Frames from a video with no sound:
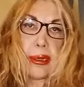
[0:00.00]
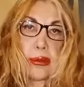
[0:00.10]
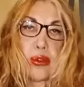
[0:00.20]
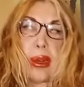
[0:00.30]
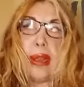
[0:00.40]

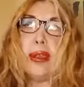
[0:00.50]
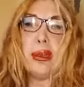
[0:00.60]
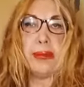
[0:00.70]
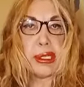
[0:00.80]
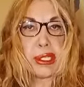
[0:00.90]
Tunalı
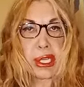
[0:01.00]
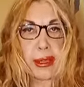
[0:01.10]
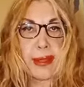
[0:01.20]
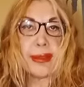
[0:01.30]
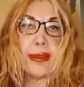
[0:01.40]
Hilmi
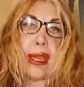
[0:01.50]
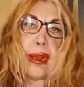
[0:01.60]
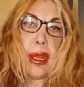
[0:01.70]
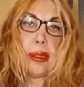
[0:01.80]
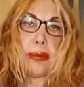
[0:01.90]
Caddesi'nden
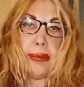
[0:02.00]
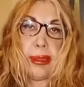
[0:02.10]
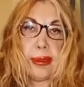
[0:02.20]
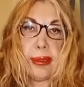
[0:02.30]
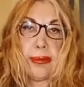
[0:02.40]
alınma
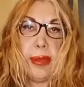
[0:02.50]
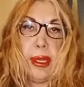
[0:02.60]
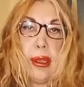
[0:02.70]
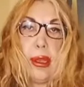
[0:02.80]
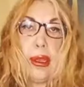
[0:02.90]
dedim.
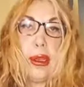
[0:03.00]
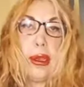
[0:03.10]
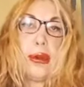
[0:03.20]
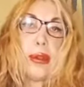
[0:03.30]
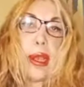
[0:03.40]

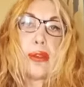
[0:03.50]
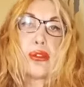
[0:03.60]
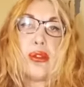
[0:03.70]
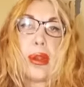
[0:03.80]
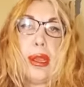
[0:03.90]
Ondan
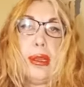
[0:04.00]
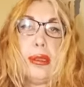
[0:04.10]
sonra